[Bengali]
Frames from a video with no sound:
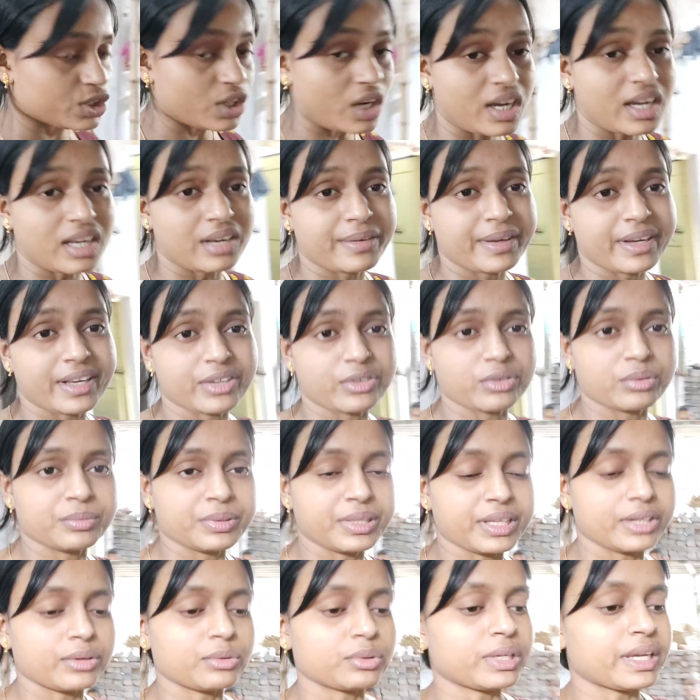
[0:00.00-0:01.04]
সকালবেলা ঘুম
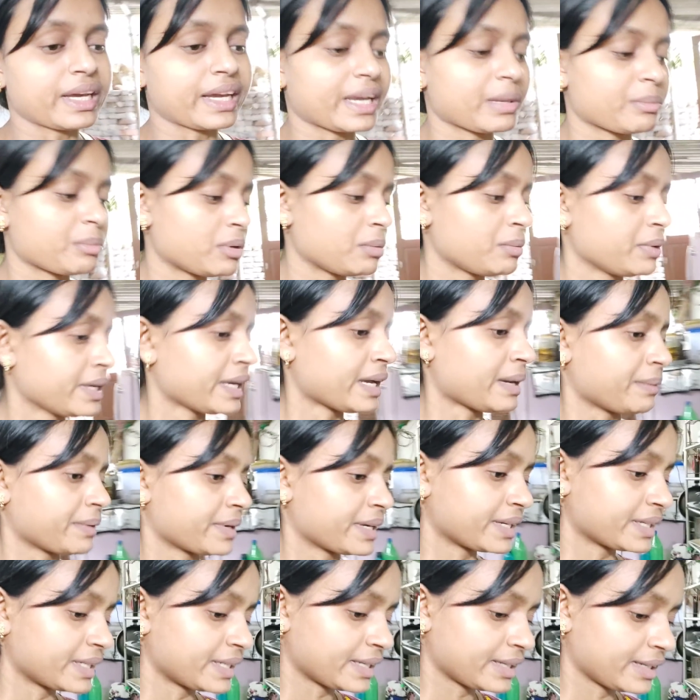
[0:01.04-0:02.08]
থেকে উঠে আগে বলবে কি
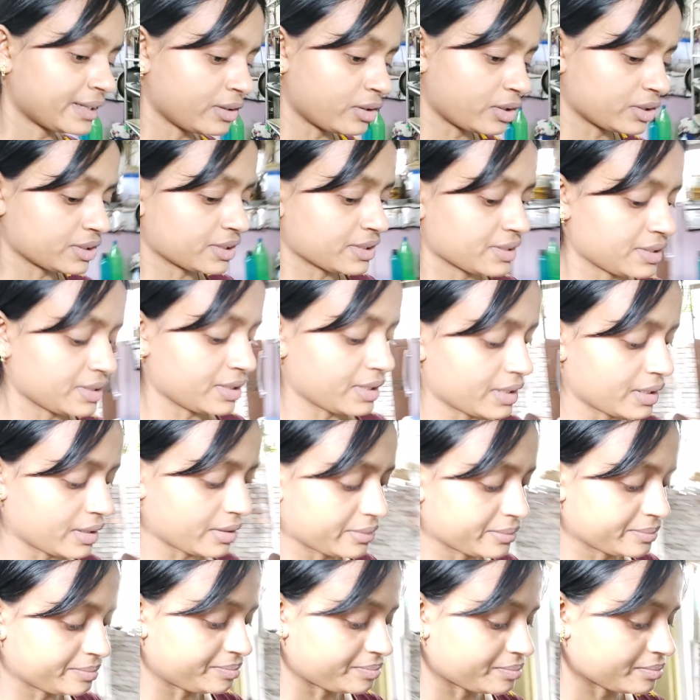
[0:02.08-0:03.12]
আমাকে একটা আগে লজেন্স দিয়ে
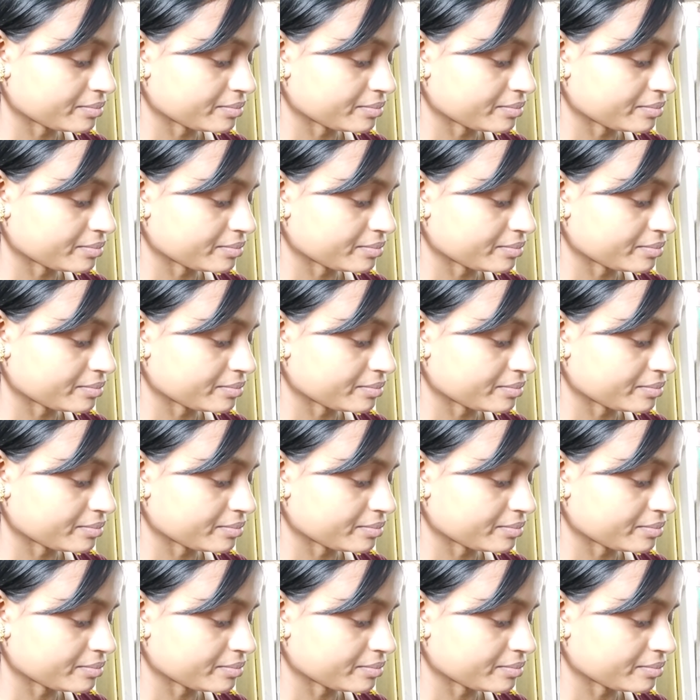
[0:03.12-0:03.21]
নাও